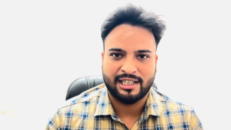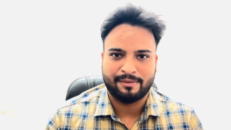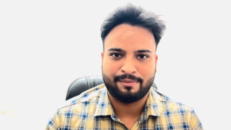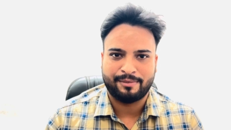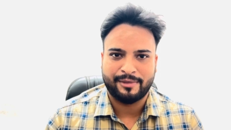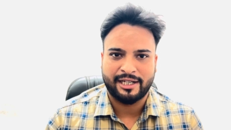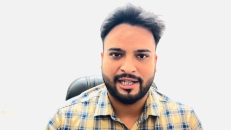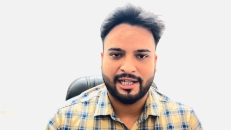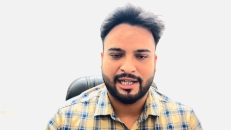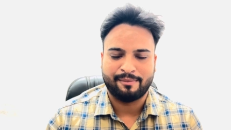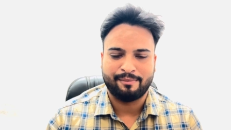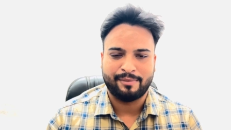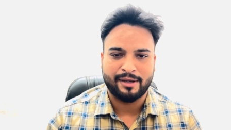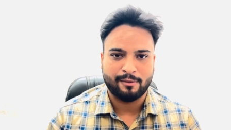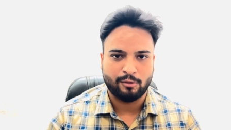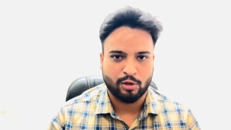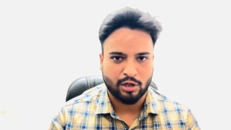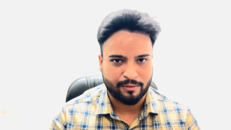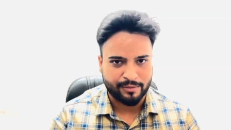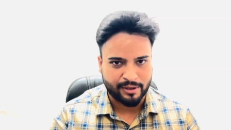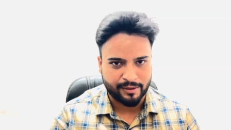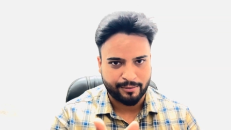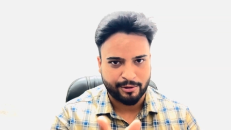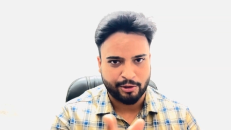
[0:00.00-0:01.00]
अपने नाम पे वो
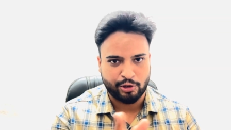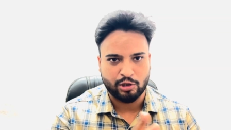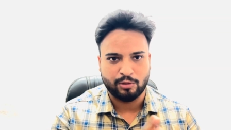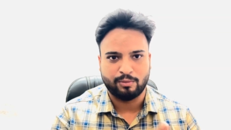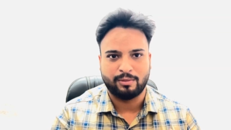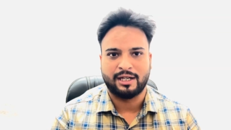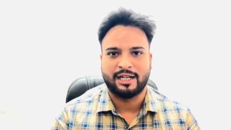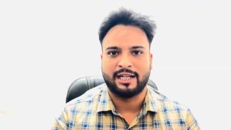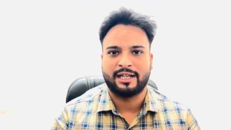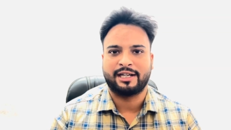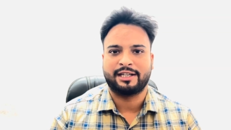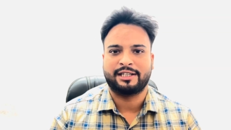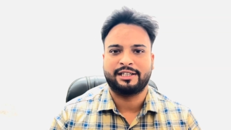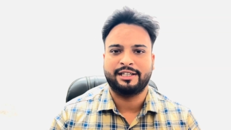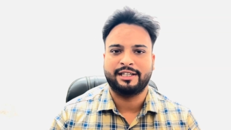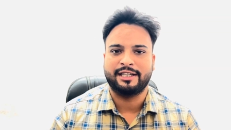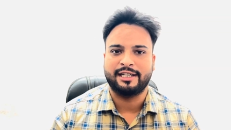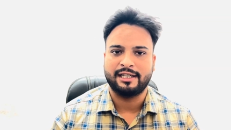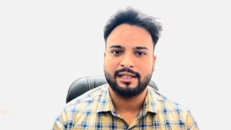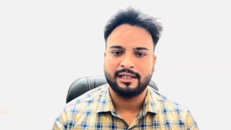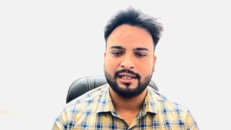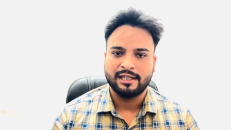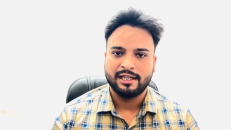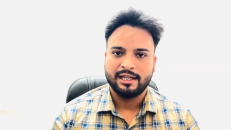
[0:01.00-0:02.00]
हमने वीडियो बना रखी
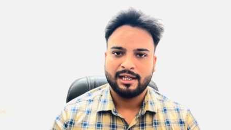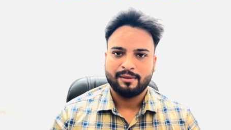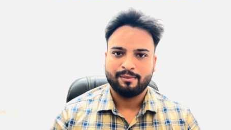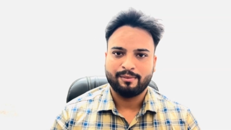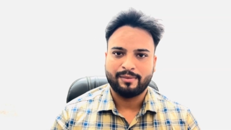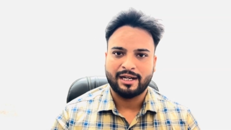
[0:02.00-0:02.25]
है